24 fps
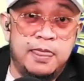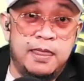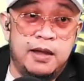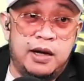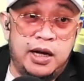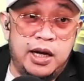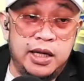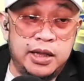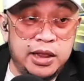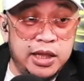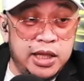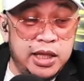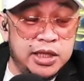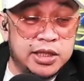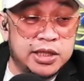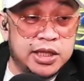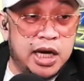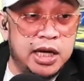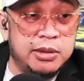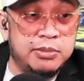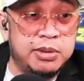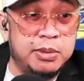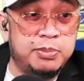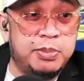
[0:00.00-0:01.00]
at least
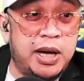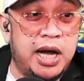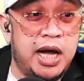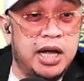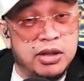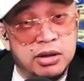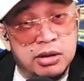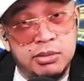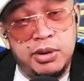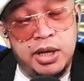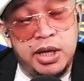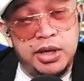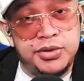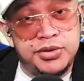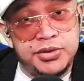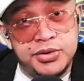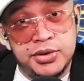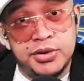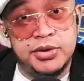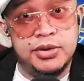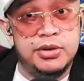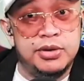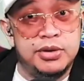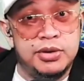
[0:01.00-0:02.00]
kahit pa paano
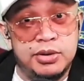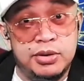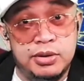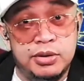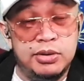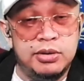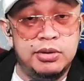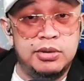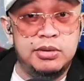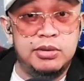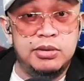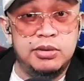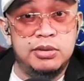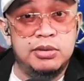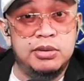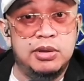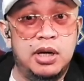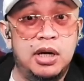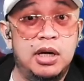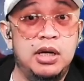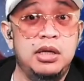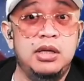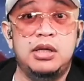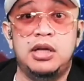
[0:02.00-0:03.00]
medyo,
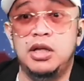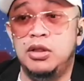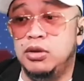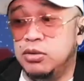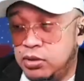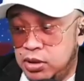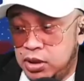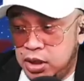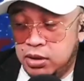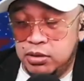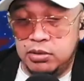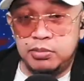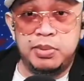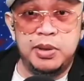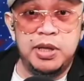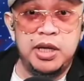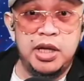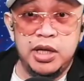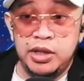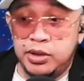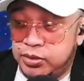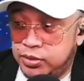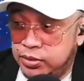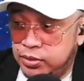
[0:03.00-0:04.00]
ay, kinull out
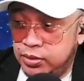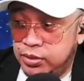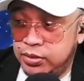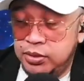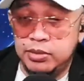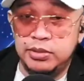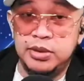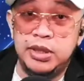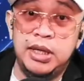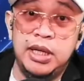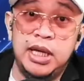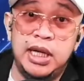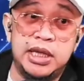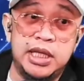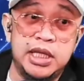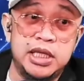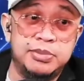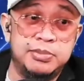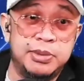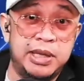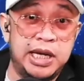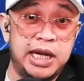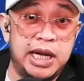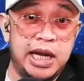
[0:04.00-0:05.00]
pala ito. Di, at
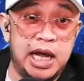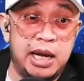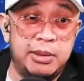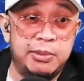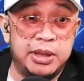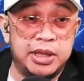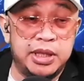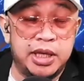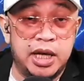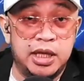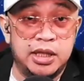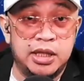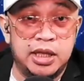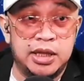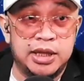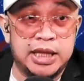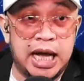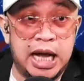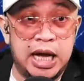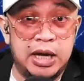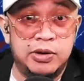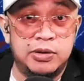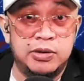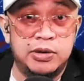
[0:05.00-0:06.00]
least malalaman ngayon ng
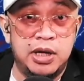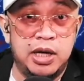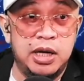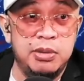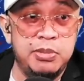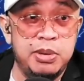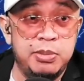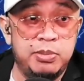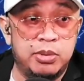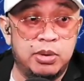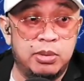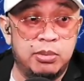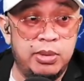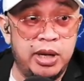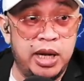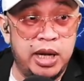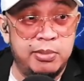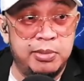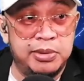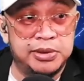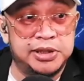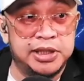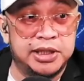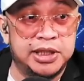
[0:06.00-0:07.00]
tao, ay, may
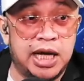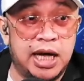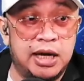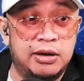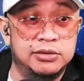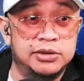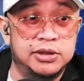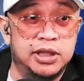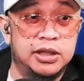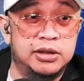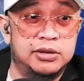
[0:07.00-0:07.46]
problema sa tao na ito.